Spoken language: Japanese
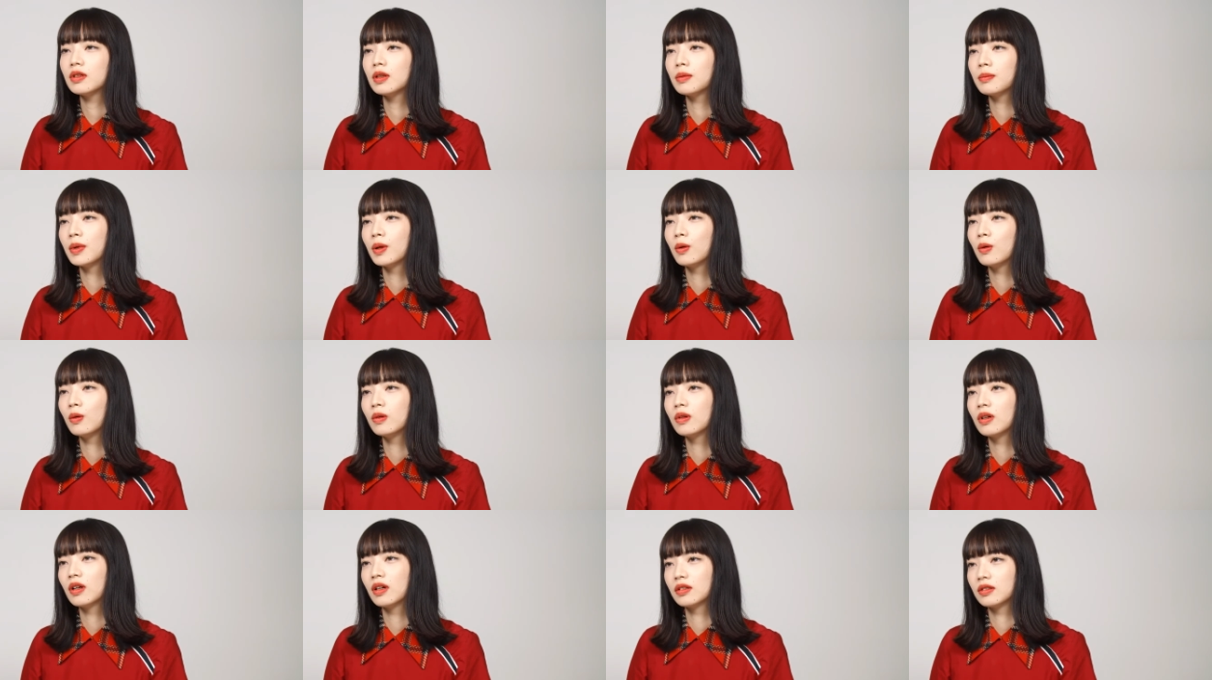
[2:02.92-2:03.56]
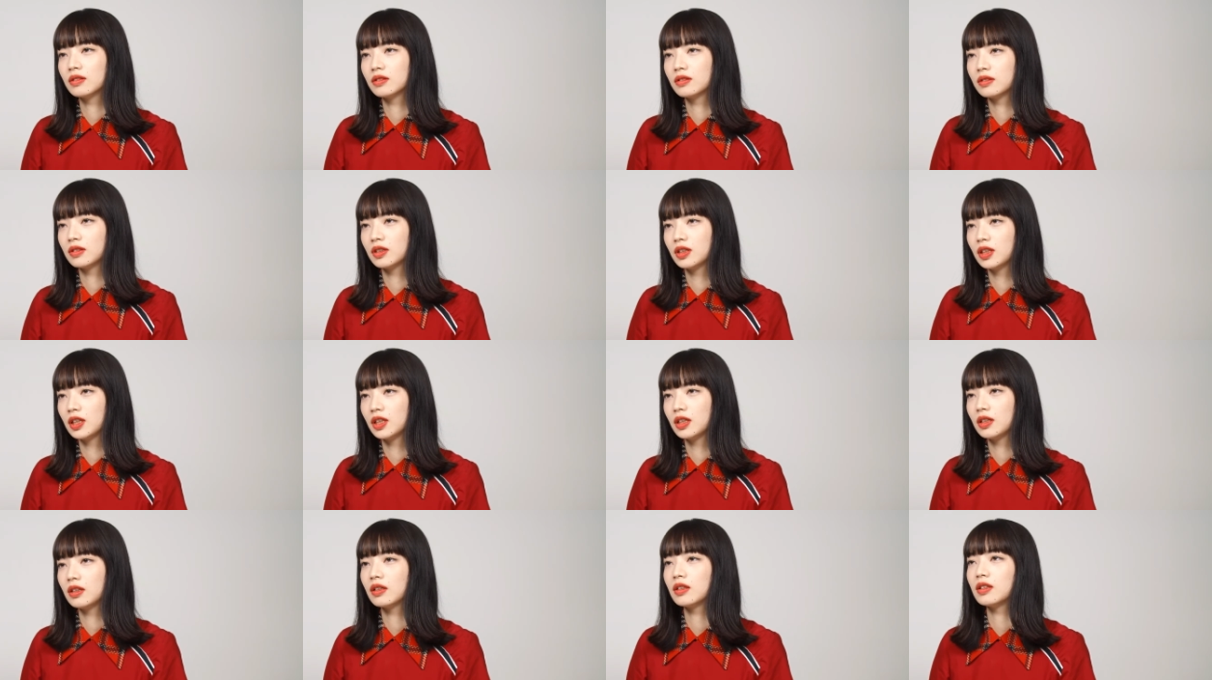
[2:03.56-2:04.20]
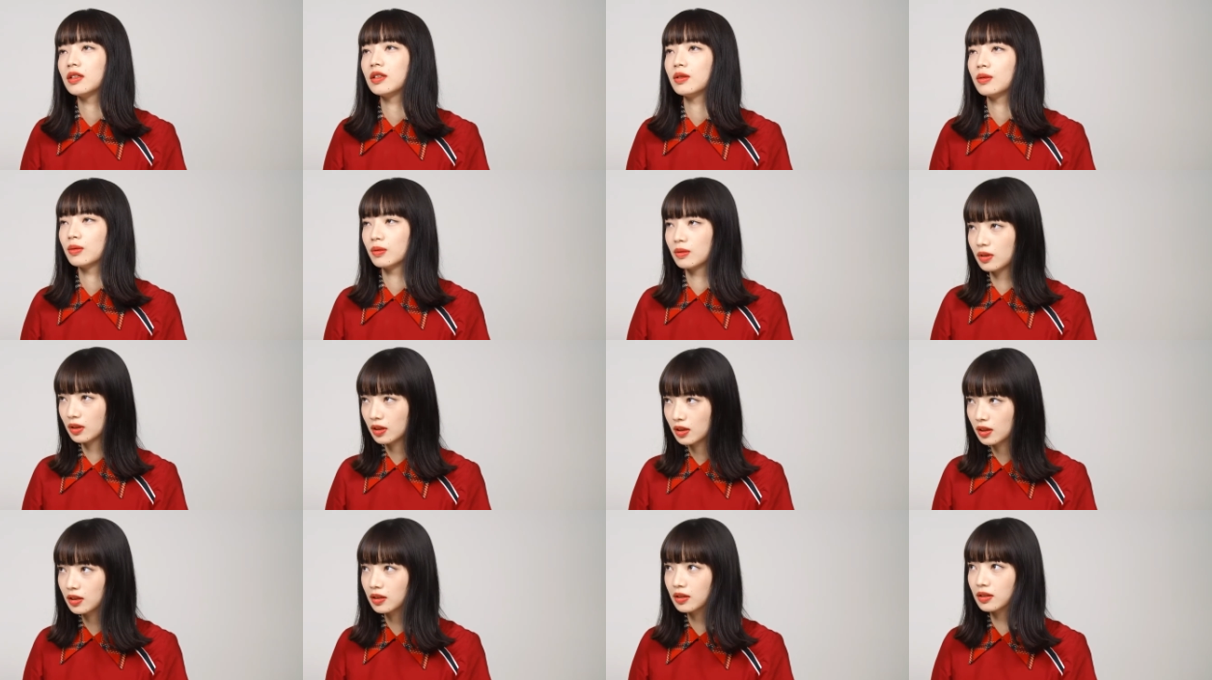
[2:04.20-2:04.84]
はま音楽聴いたりと
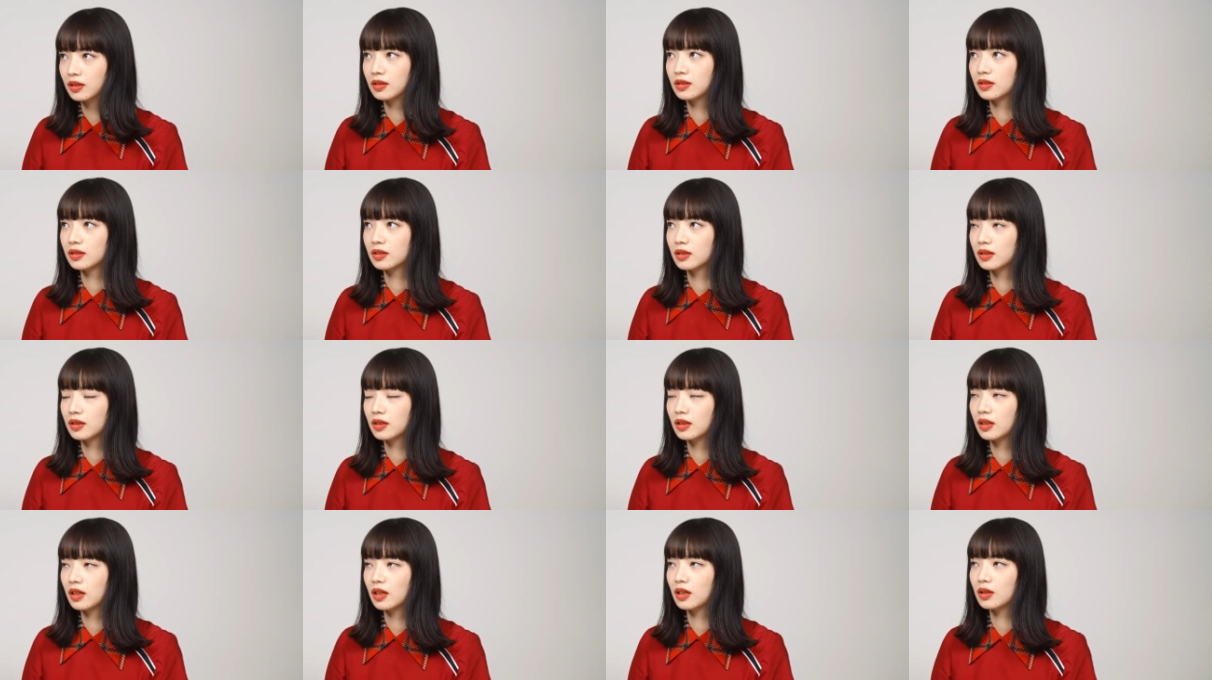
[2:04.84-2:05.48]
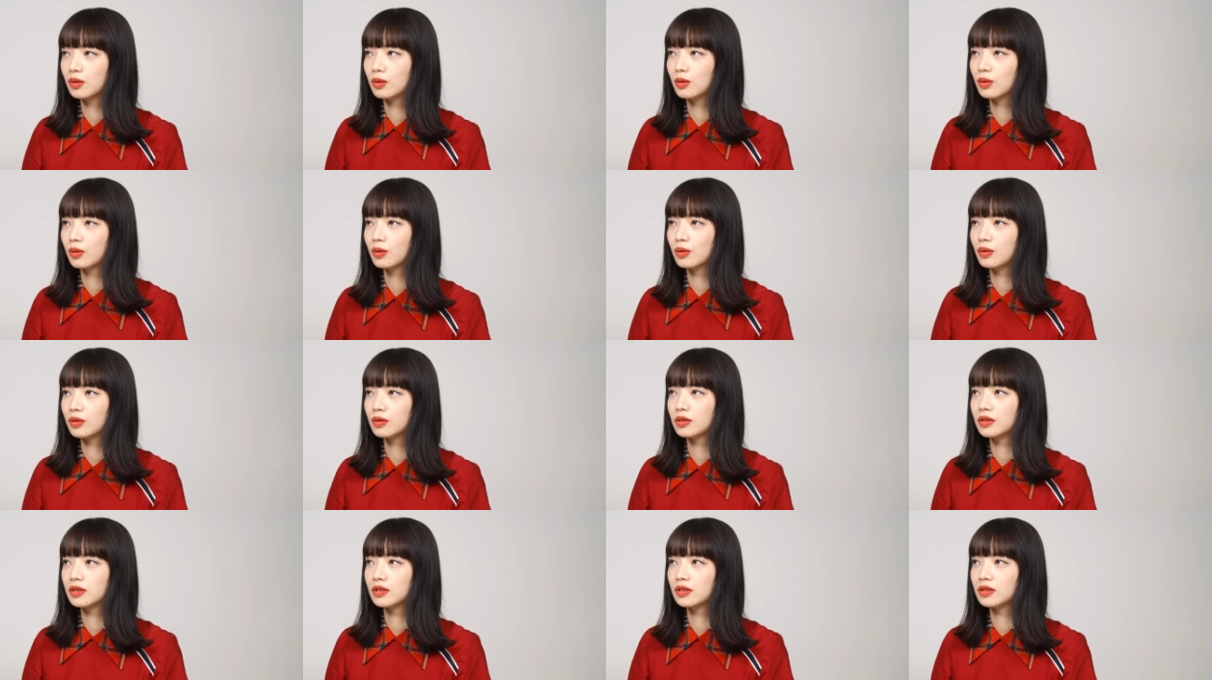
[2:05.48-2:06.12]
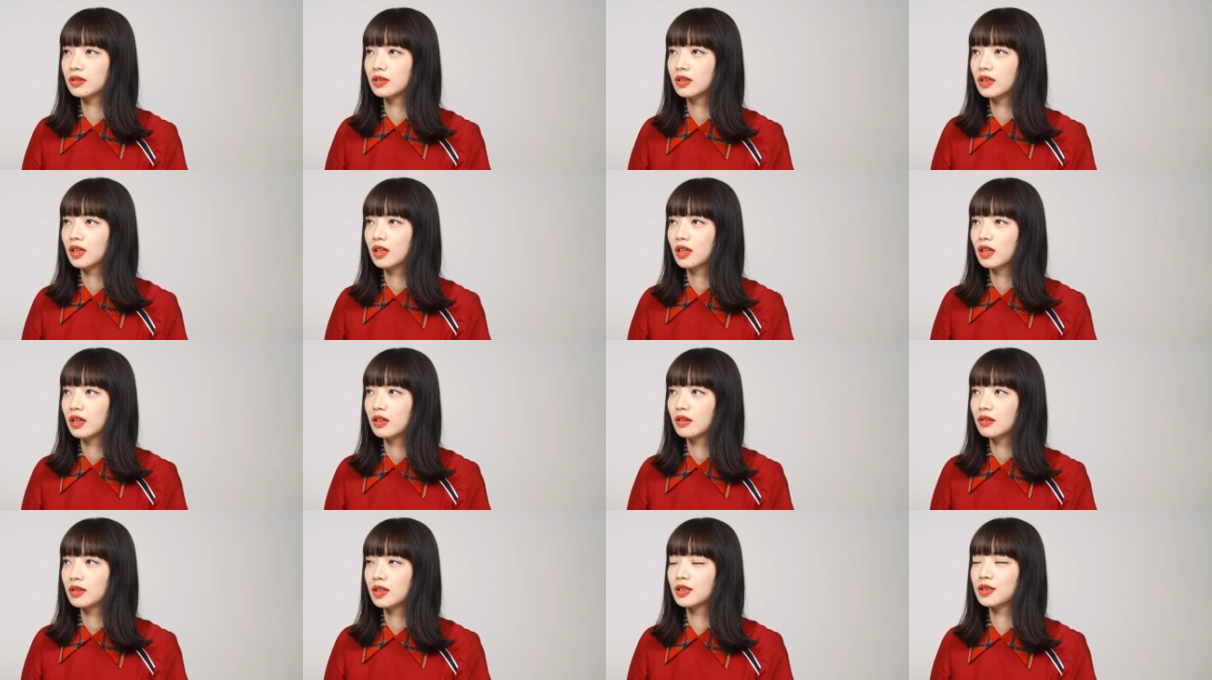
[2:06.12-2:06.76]
かあと
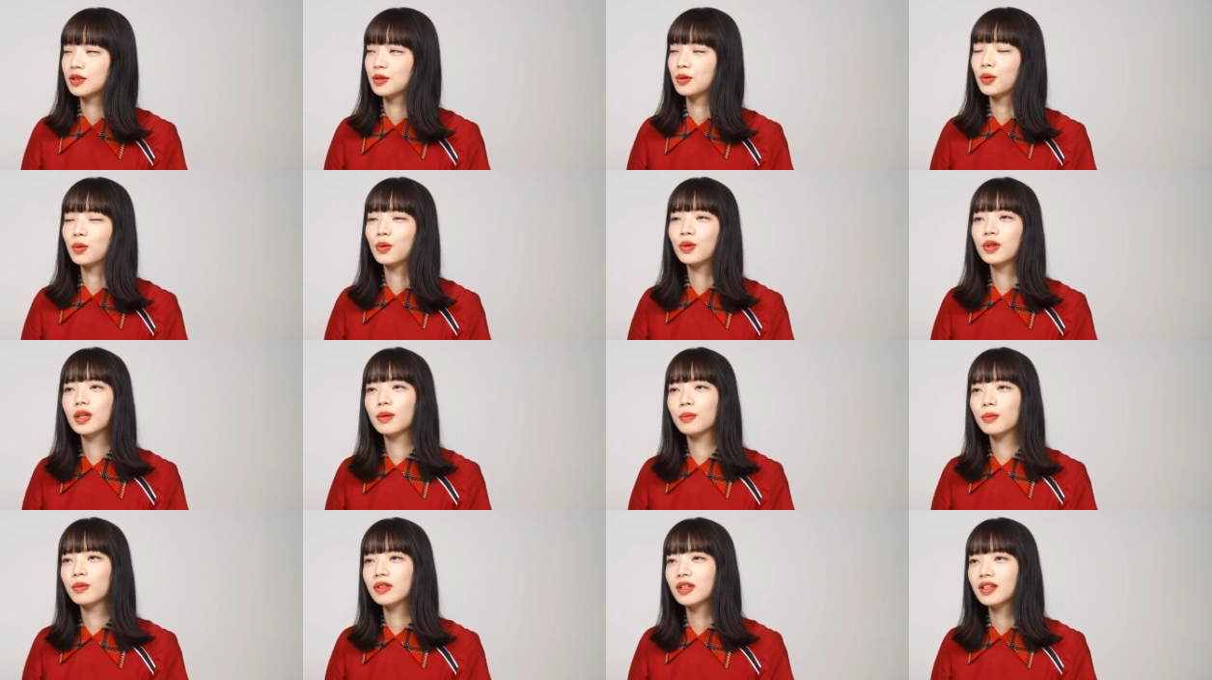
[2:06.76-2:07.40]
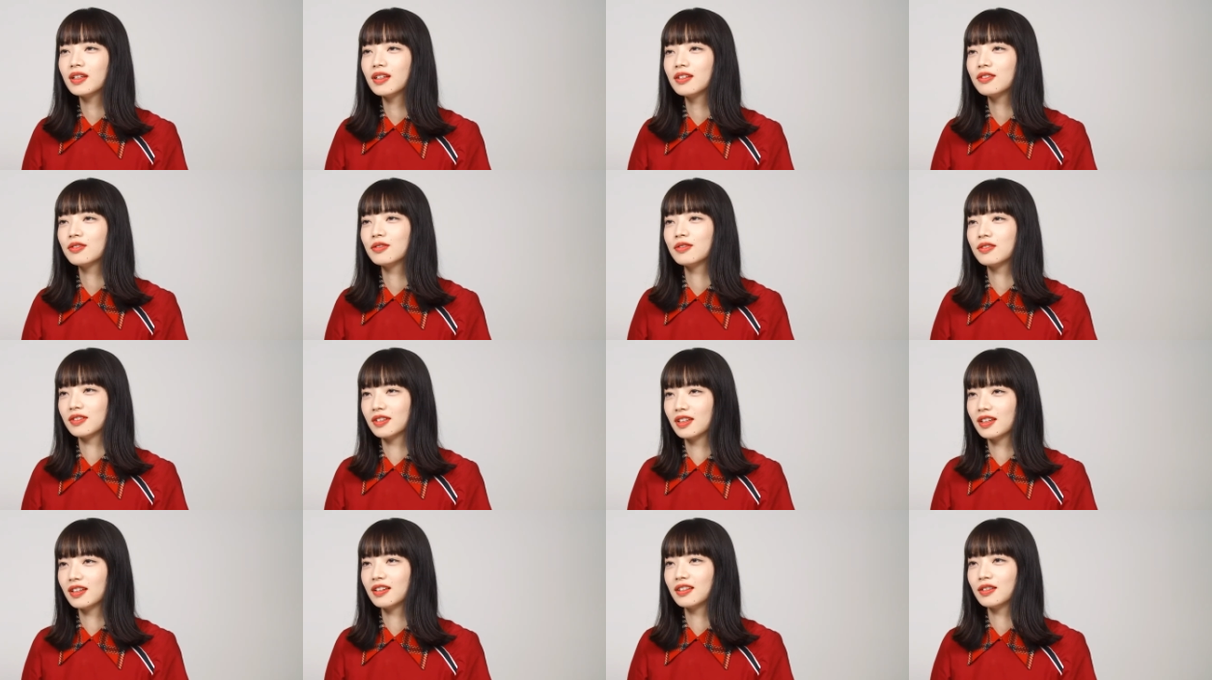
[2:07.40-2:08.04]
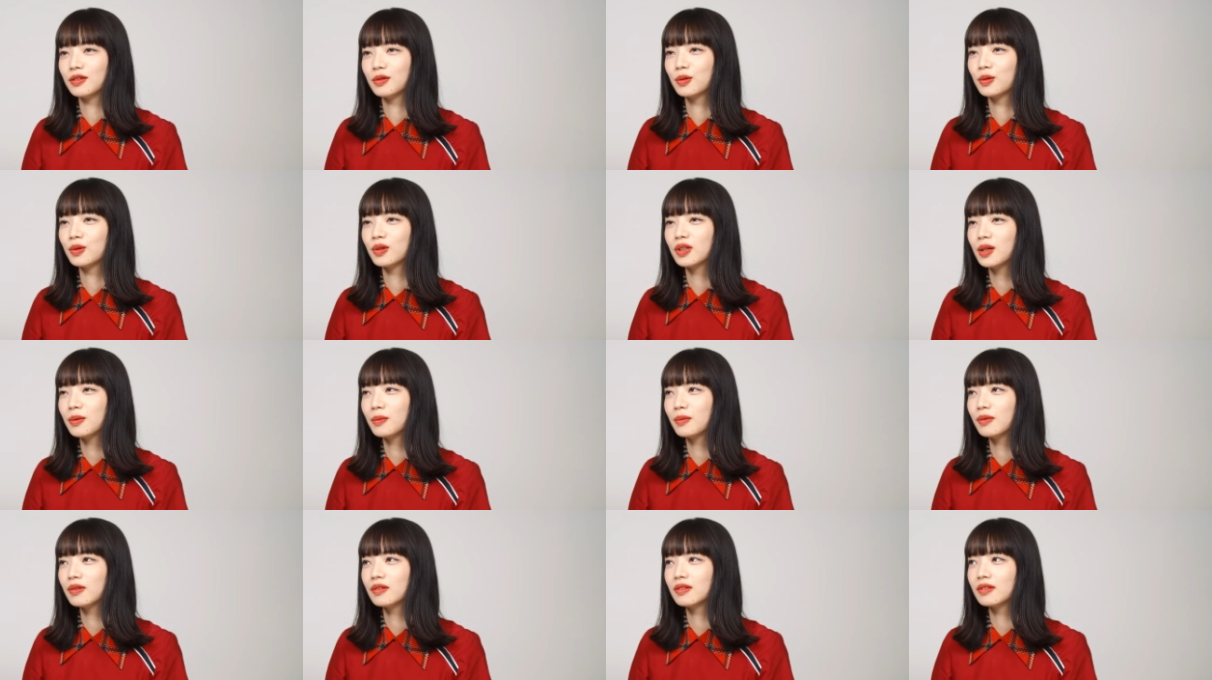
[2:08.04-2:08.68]
私どこでも寝れるのでどこ
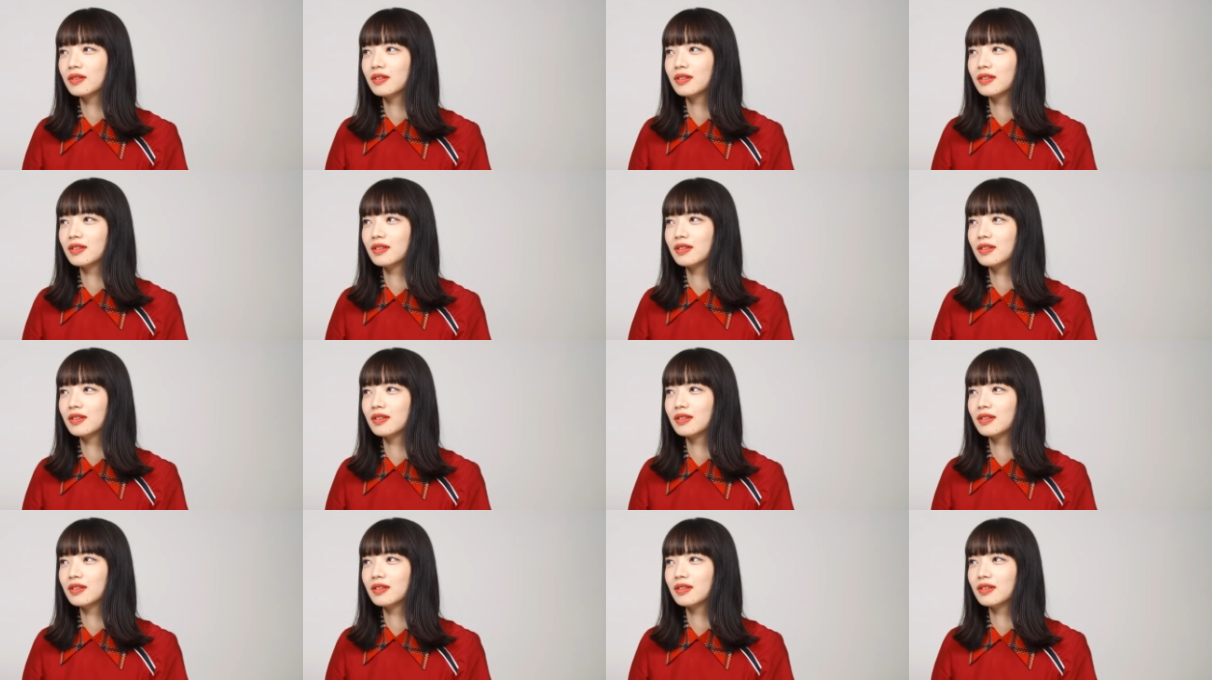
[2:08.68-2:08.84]
でも